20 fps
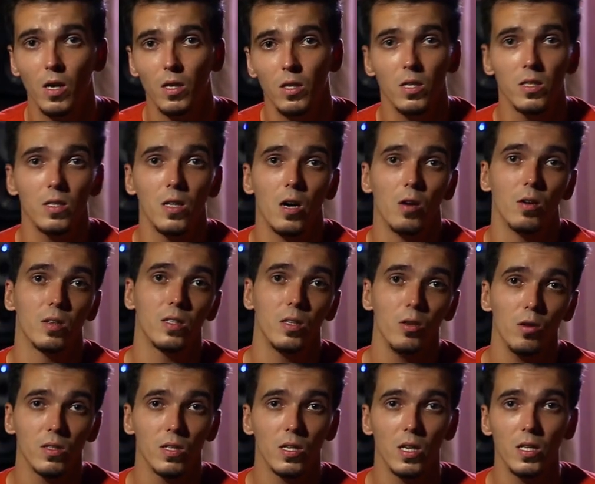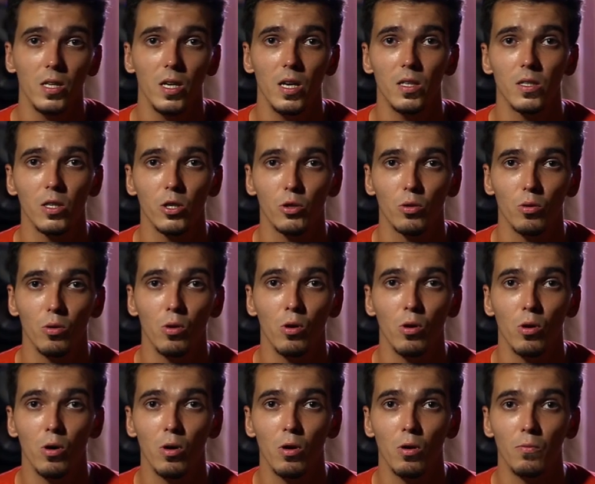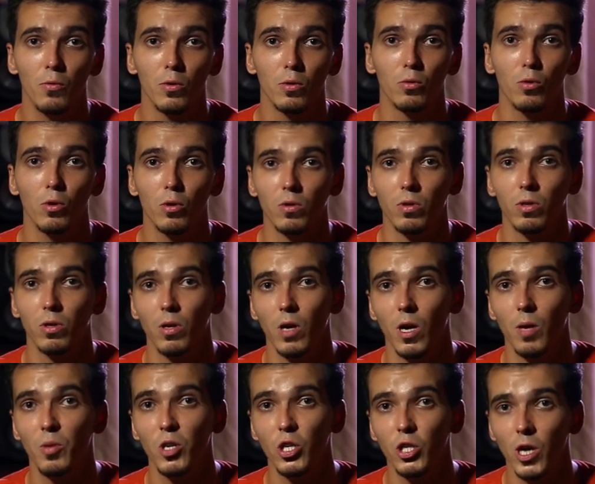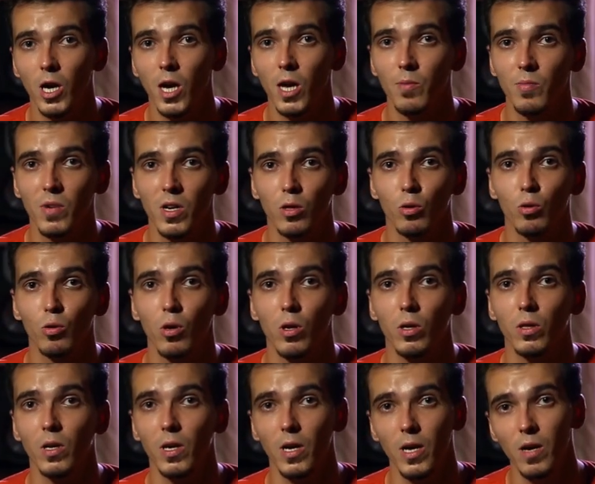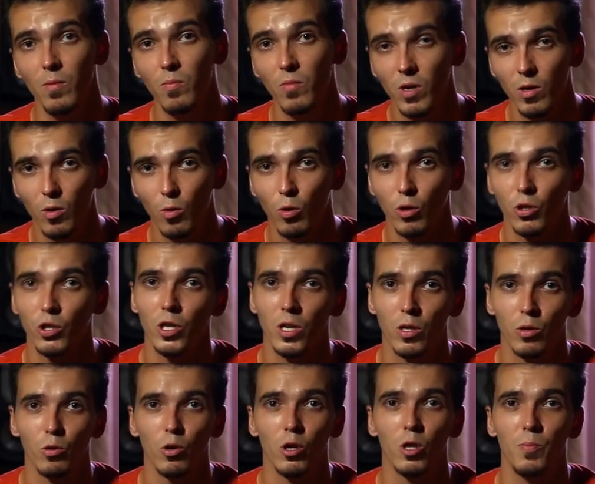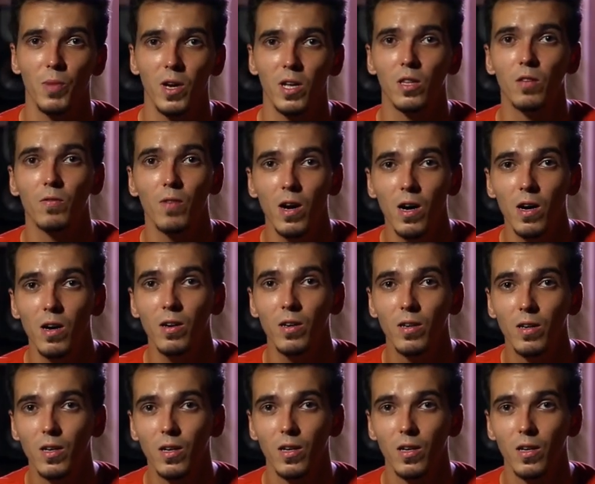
Не знаю, остается надеяться, что вот тот обещаемый Android M, он же Android 5.2,